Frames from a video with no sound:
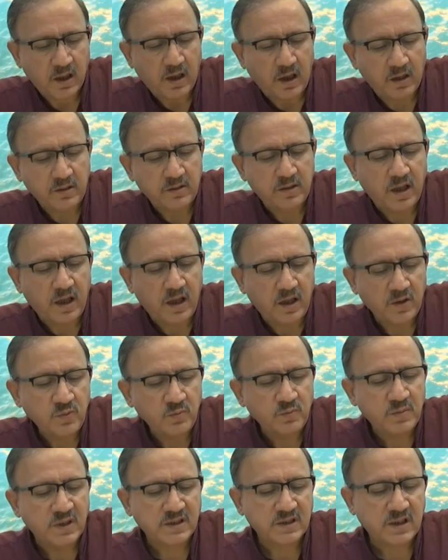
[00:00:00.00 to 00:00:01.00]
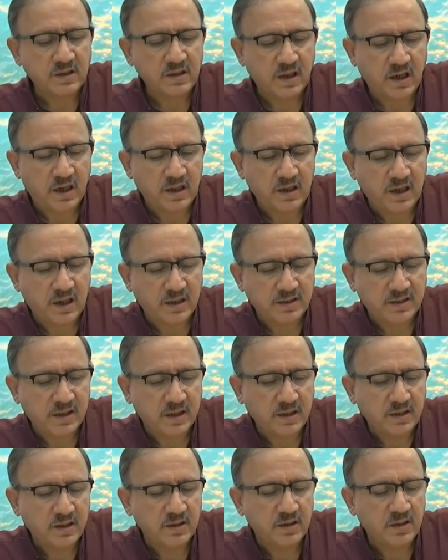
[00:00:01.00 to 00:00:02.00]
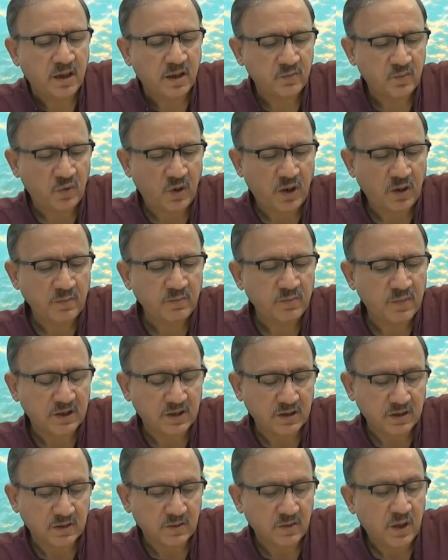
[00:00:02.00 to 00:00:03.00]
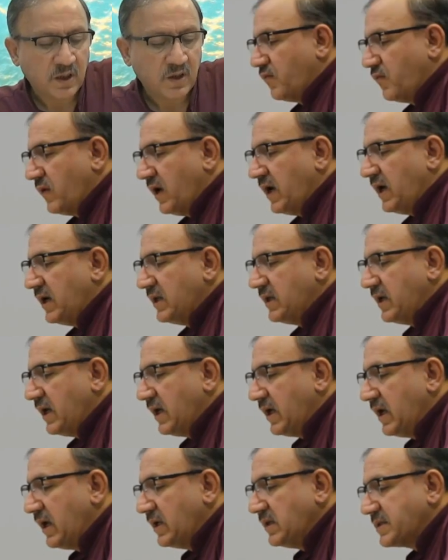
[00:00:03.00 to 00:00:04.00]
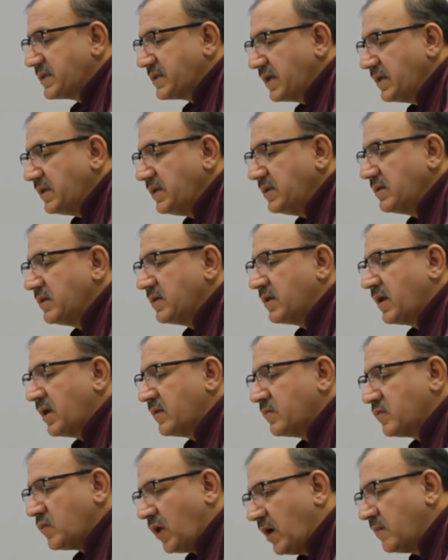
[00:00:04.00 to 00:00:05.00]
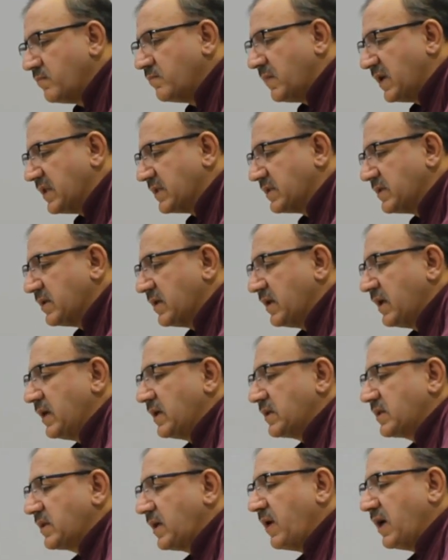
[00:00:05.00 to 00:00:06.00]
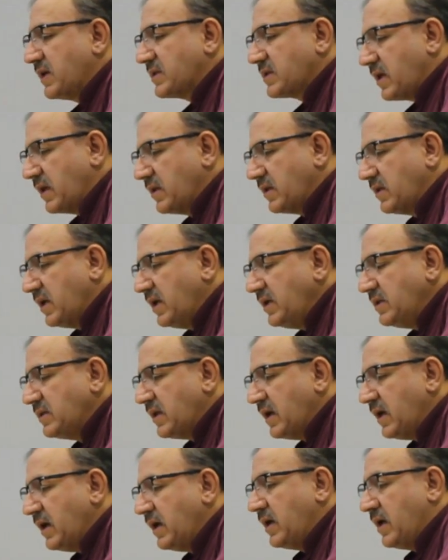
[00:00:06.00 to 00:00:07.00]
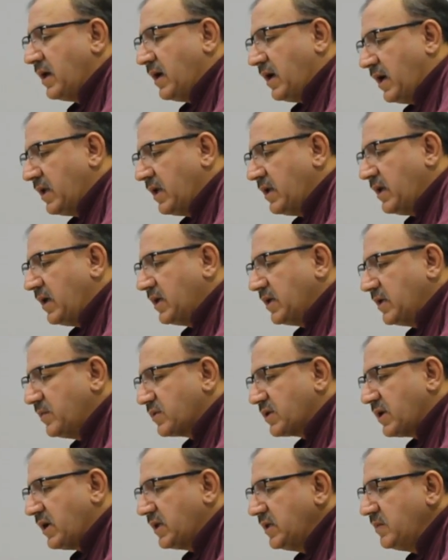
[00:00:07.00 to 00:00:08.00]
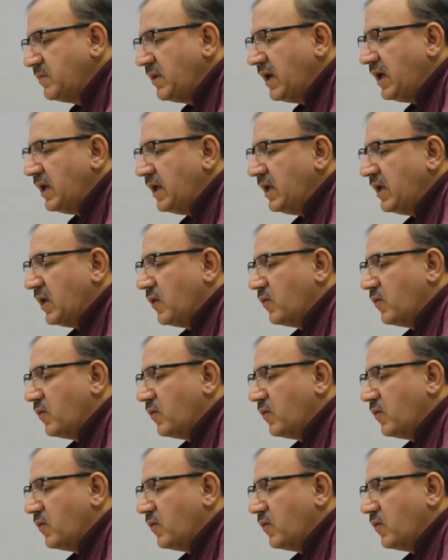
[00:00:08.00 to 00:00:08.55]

Allahümme salli ala seyyidina Muhammedin ve ala ali seyyidina Muhammed kema salleyte ala İbrahim'e